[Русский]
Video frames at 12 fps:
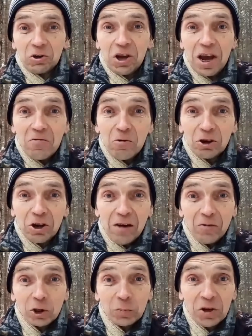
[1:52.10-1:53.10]

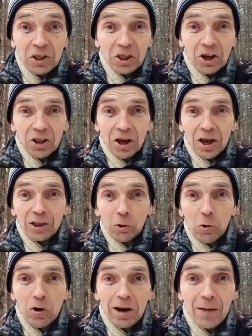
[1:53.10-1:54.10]
Девушка, воспитанная
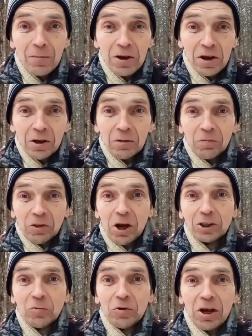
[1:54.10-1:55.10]
троллями,
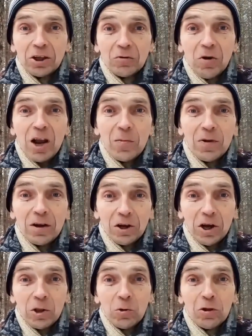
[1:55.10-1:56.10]
на своей свадьбе
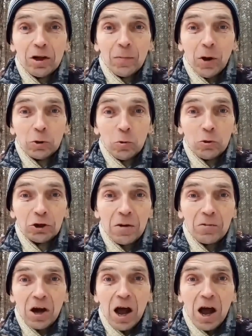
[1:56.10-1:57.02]
кинула подружкам